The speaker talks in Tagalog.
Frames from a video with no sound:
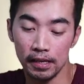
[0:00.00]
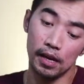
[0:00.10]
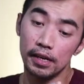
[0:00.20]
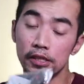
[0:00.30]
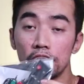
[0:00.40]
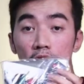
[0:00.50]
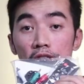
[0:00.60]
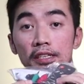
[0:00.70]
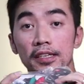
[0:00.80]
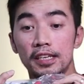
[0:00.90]
And ito, yung
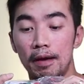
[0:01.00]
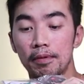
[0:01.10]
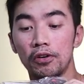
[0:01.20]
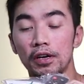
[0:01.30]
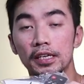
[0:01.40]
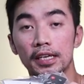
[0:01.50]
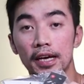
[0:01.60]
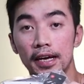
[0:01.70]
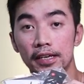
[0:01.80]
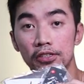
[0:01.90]
sinasabi ko
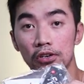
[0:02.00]
kanina guys,